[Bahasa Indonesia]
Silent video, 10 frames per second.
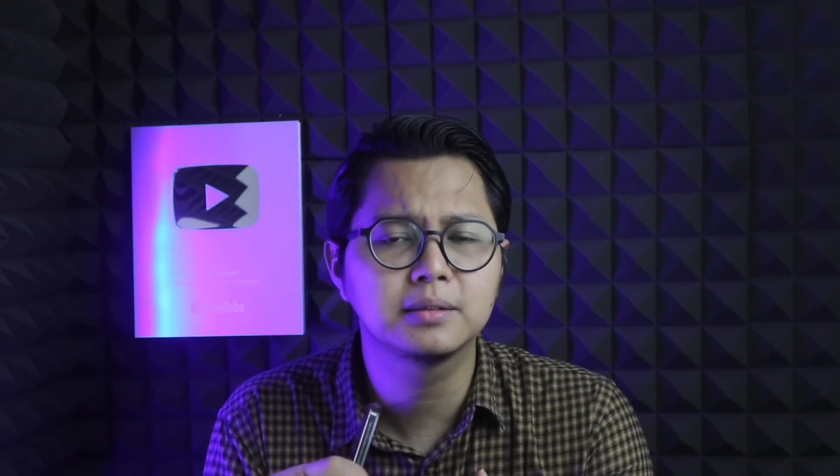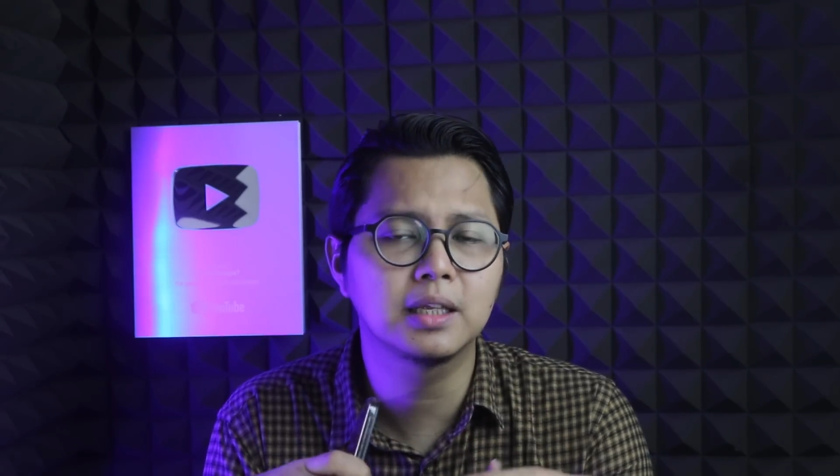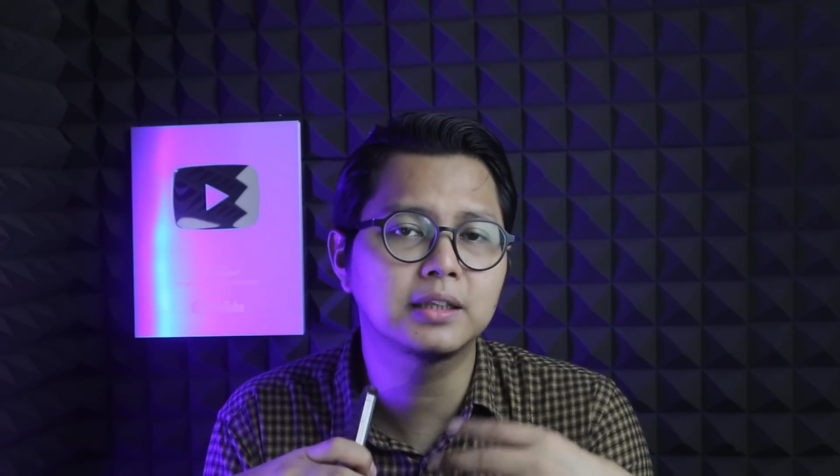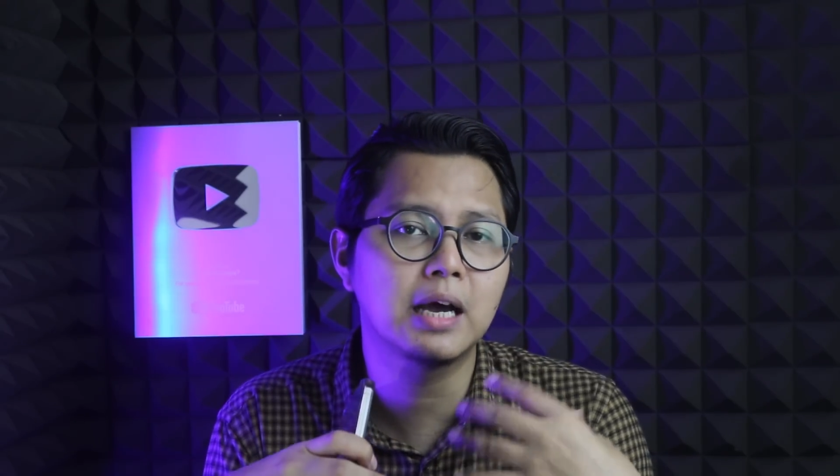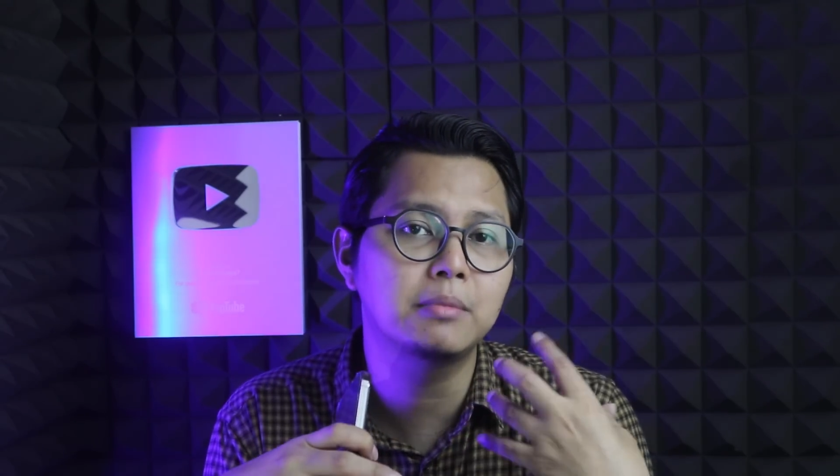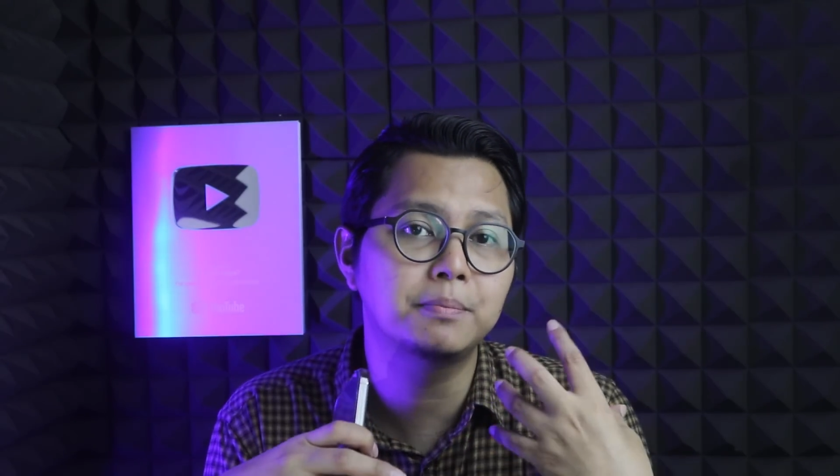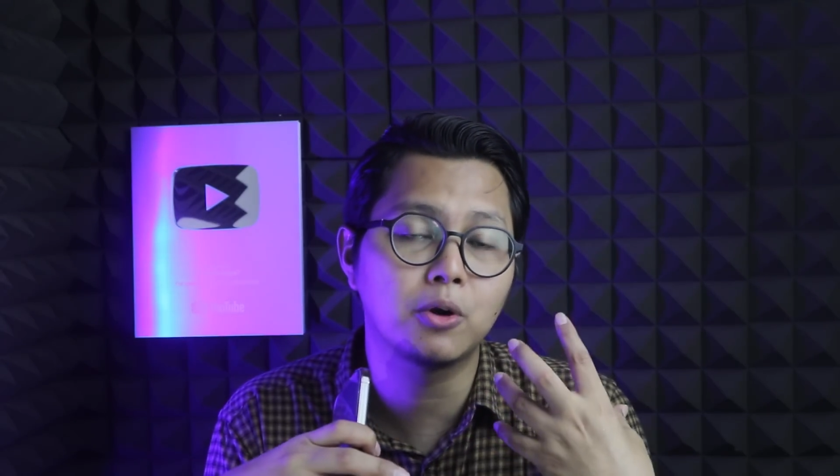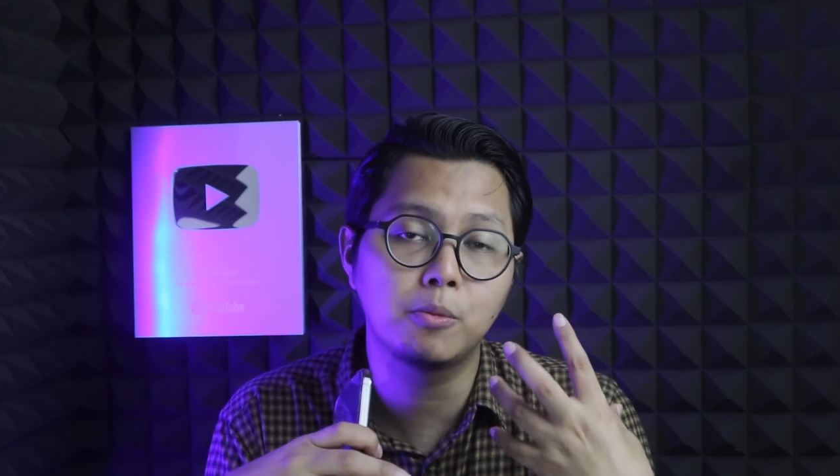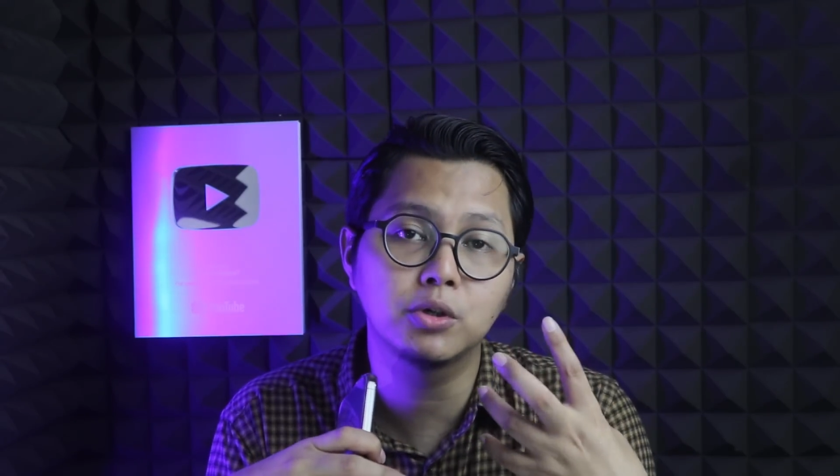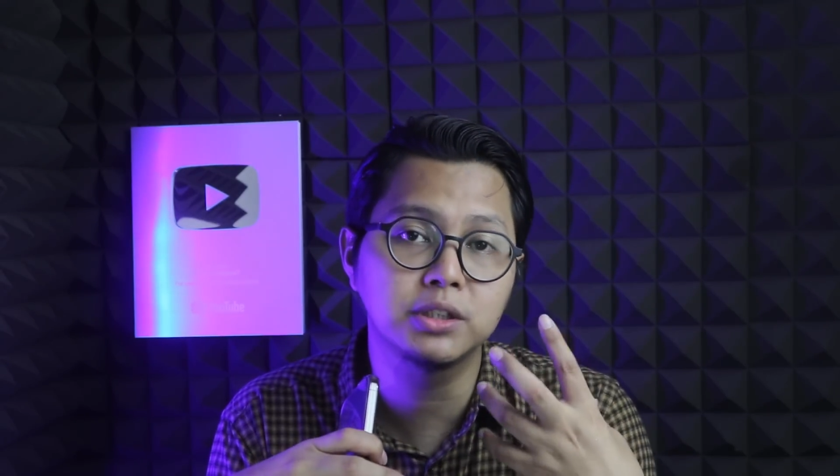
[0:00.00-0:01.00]
tentang
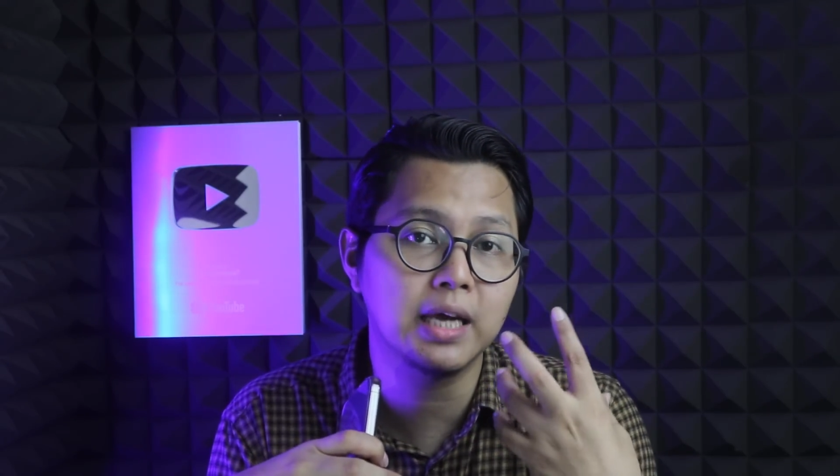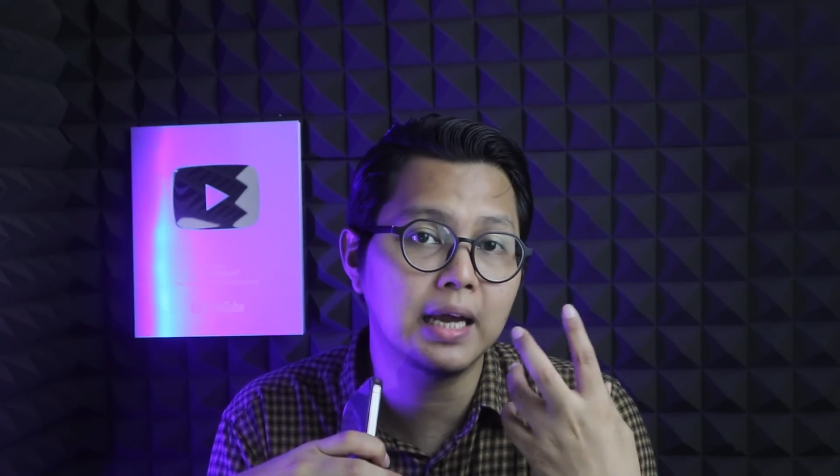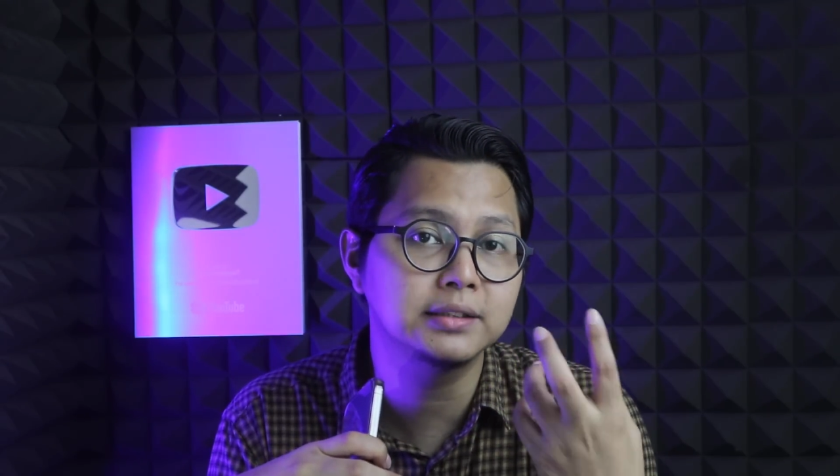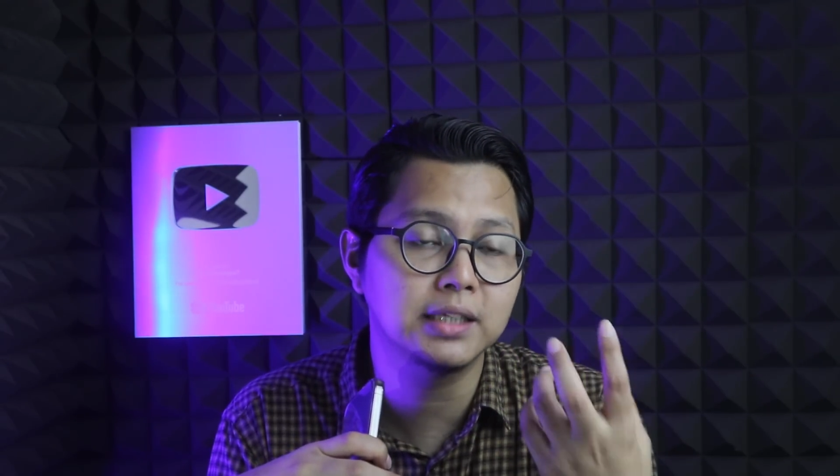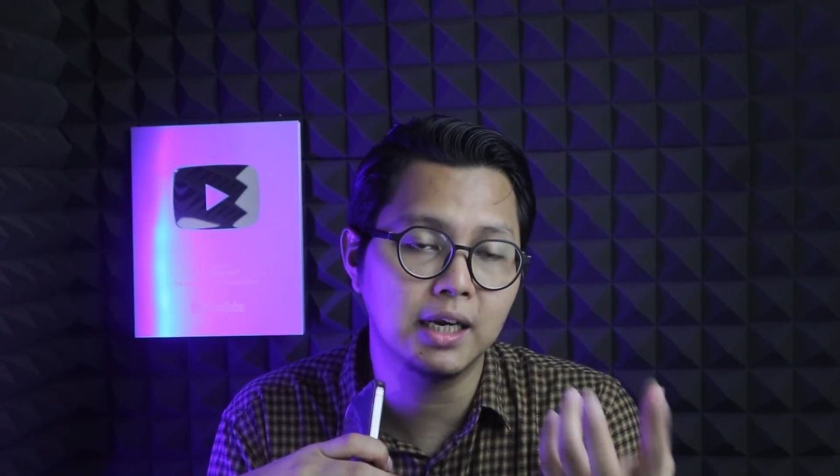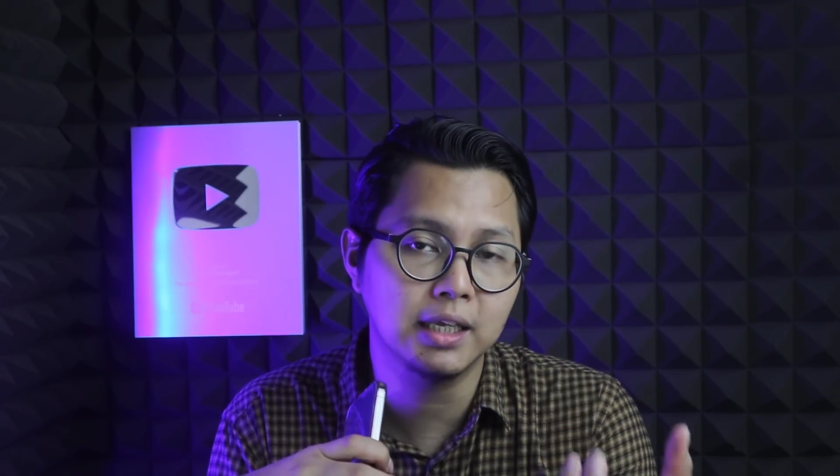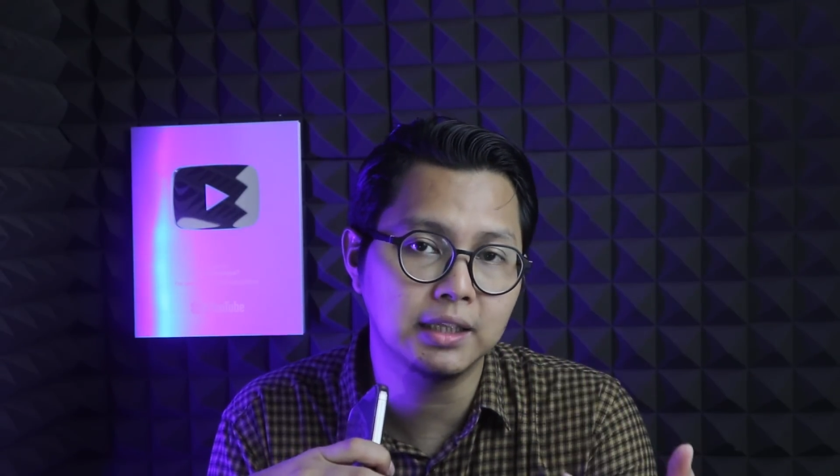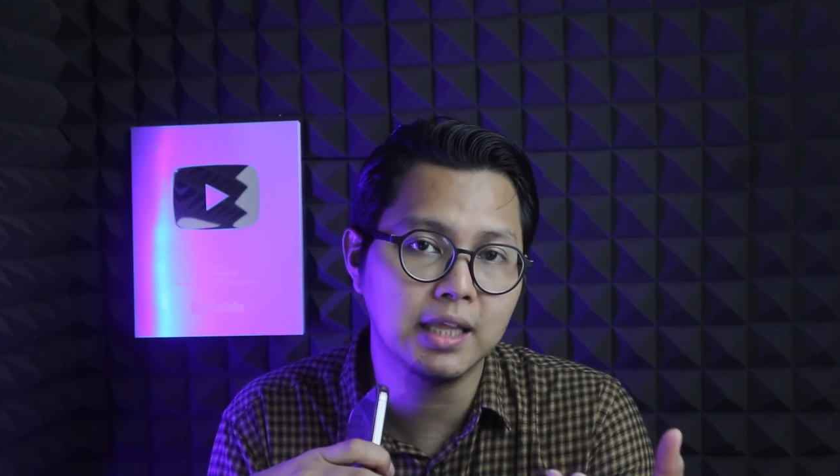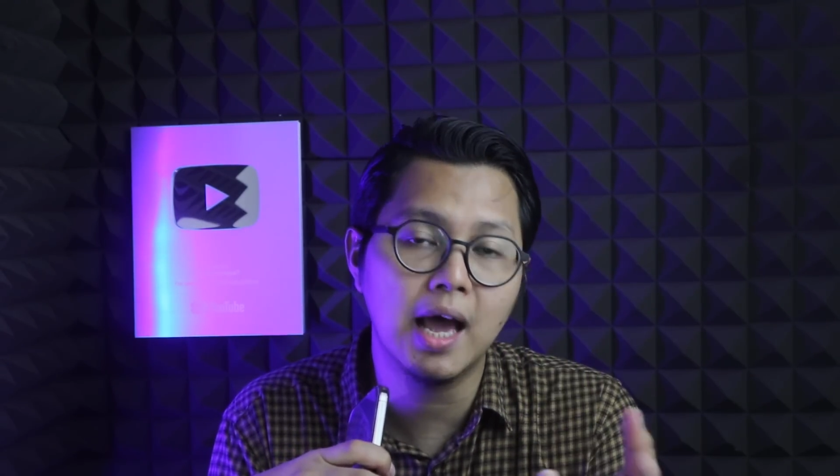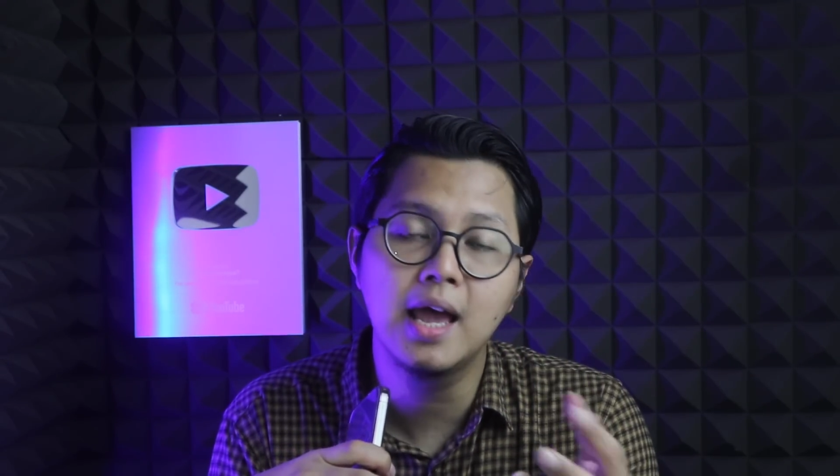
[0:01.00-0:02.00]
mempromosikan channel
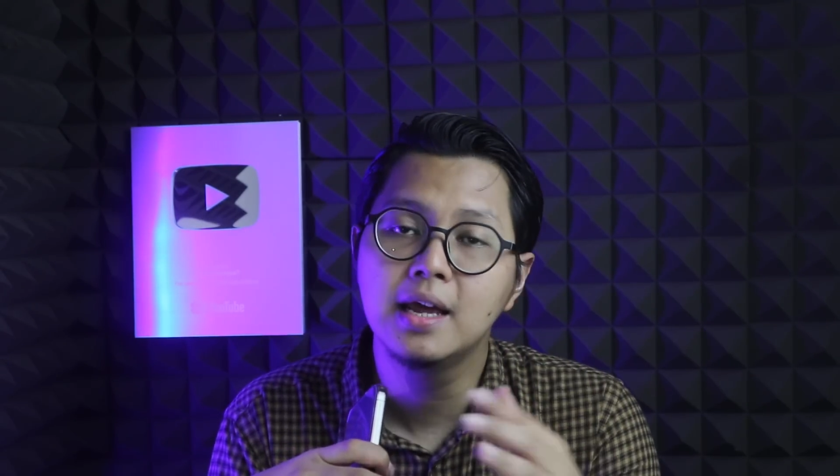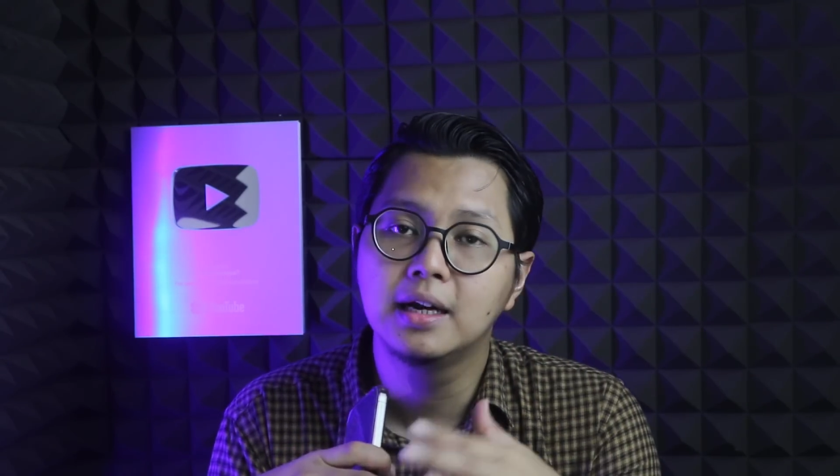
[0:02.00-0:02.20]
kita